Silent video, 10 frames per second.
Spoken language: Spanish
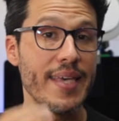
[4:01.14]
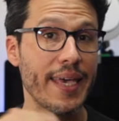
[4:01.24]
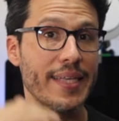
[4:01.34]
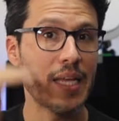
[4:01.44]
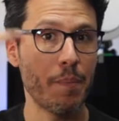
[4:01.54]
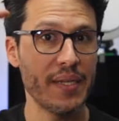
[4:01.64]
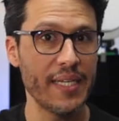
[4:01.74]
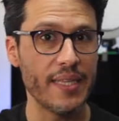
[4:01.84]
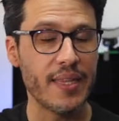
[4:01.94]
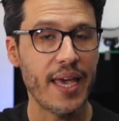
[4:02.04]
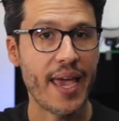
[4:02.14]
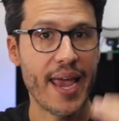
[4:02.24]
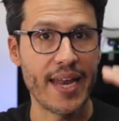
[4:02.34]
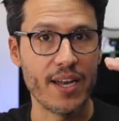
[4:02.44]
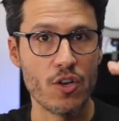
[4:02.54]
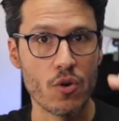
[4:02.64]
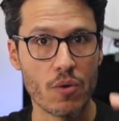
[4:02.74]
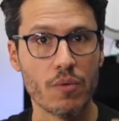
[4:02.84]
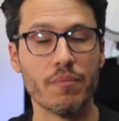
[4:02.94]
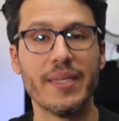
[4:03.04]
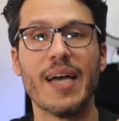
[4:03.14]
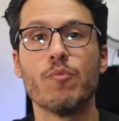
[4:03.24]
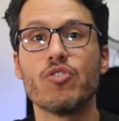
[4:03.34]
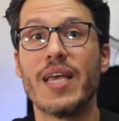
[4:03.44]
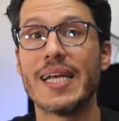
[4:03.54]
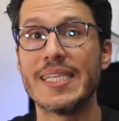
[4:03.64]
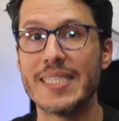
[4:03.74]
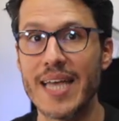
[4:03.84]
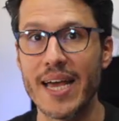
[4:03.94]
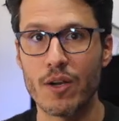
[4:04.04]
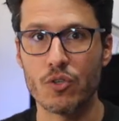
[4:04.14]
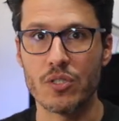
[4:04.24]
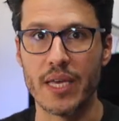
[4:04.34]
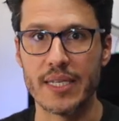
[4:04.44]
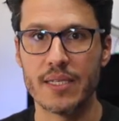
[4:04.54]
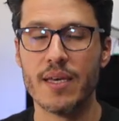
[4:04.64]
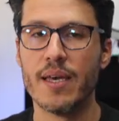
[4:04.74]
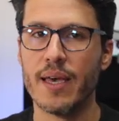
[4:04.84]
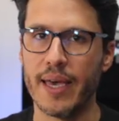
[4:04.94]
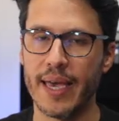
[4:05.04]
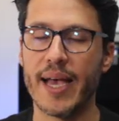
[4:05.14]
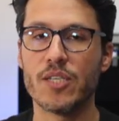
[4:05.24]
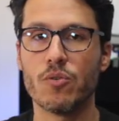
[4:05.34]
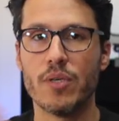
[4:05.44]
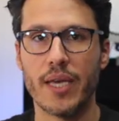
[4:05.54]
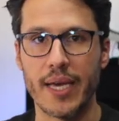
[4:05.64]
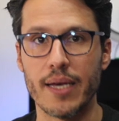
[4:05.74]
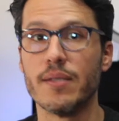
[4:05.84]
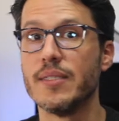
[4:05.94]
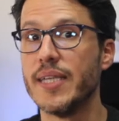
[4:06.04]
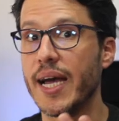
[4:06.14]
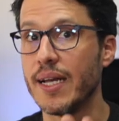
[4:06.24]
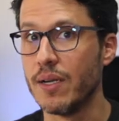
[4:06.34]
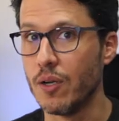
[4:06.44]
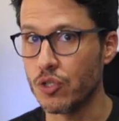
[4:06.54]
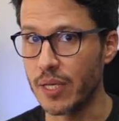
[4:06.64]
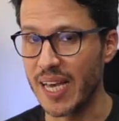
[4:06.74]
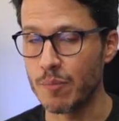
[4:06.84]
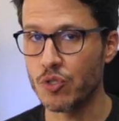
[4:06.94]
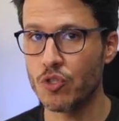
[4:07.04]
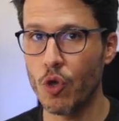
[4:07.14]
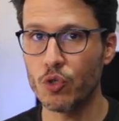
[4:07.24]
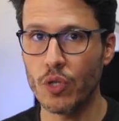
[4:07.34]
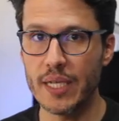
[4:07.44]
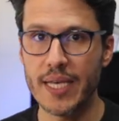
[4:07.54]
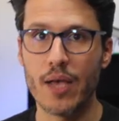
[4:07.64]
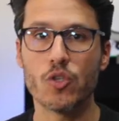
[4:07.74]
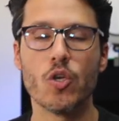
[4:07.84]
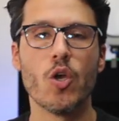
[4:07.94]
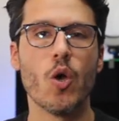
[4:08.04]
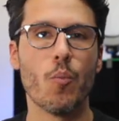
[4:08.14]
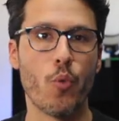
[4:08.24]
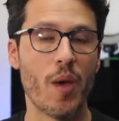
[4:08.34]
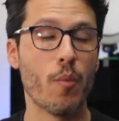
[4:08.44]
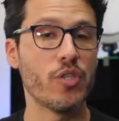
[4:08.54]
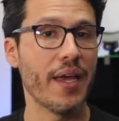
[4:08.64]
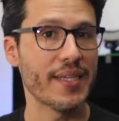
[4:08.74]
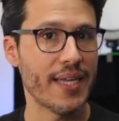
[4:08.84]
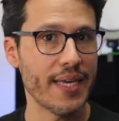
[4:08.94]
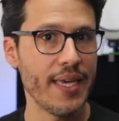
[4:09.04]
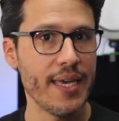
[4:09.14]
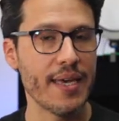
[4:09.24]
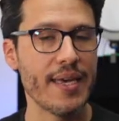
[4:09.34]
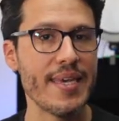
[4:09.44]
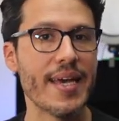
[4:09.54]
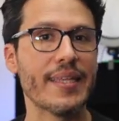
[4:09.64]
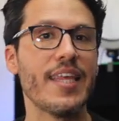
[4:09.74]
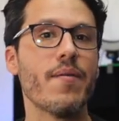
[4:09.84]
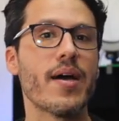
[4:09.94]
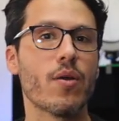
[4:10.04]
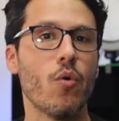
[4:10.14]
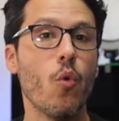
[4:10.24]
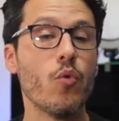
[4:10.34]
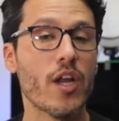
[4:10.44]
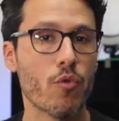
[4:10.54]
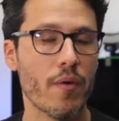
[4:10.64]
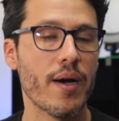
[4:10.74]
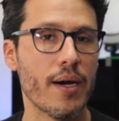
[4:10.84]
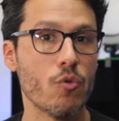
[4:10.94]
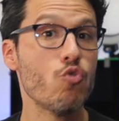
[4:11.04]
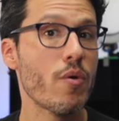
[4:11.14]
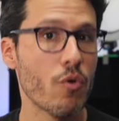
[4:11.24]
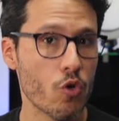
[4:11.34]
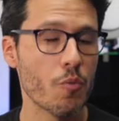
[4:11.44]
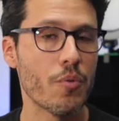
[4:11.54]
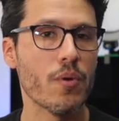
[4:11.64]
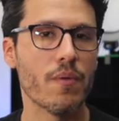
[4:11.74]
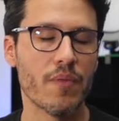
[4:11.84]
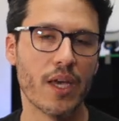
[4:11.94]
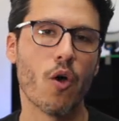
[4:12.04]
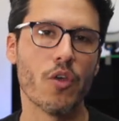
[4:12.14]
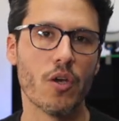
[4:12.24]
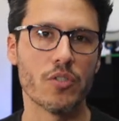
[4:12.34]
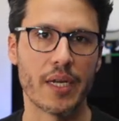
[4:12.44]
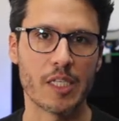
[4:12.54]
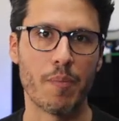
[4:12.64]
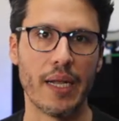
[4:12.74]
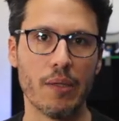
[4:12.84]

y hay que estar presente en no, digamos, gastar los 10. En caso de que ya los tengamos todos utilizados, podemos ingresar aquí y activar una nueva, un nuevo grupo de códigos de respaldo.